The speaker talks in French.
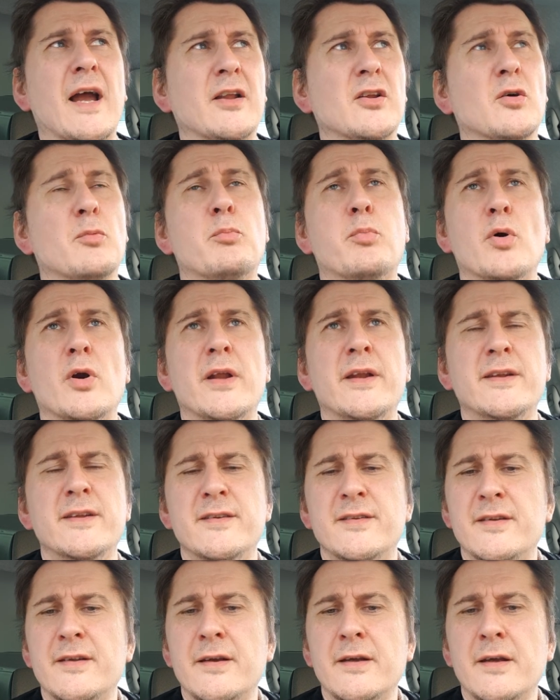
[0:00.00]
être
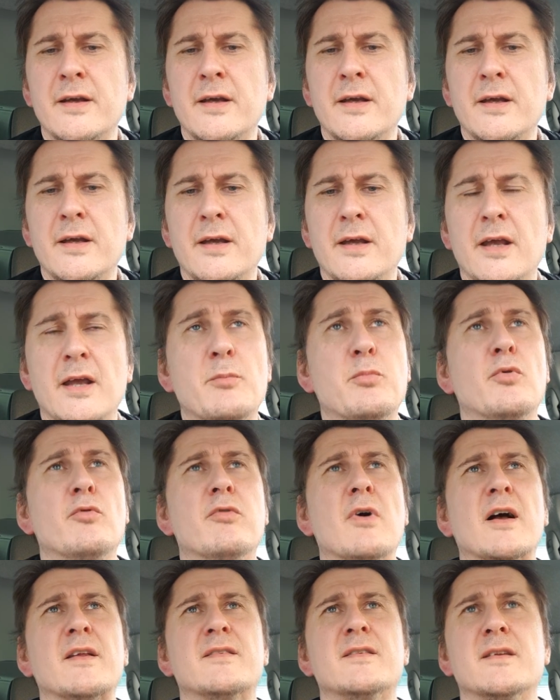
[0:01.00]
pollinisées et
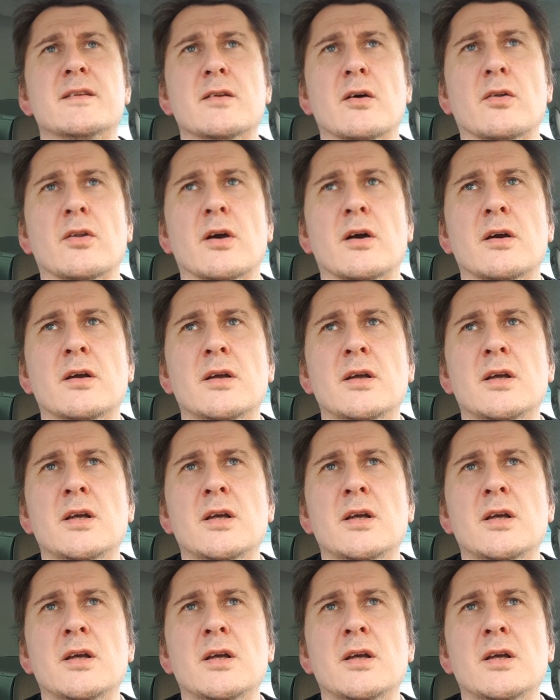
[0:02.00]
pouvoir s'étendre.